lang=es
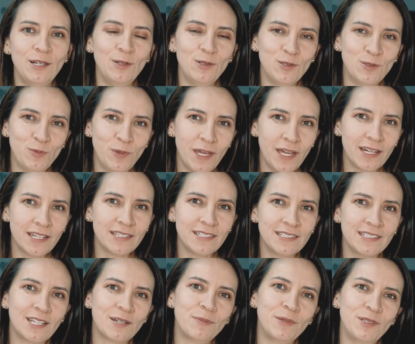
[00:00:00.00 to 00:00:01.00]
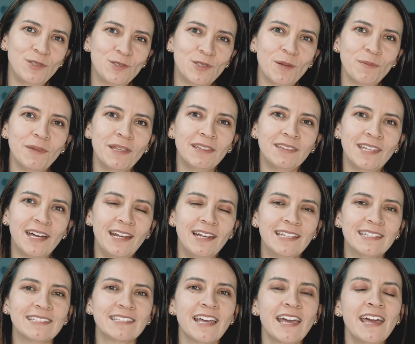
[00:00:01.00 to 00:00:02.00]
los bienes y servicios
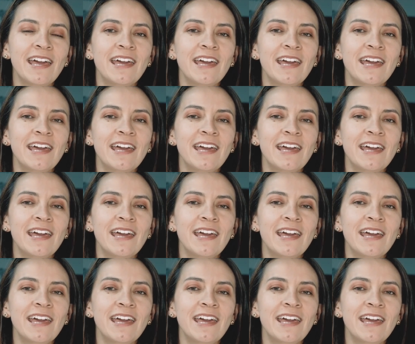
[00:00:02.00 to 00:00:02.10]
ambientales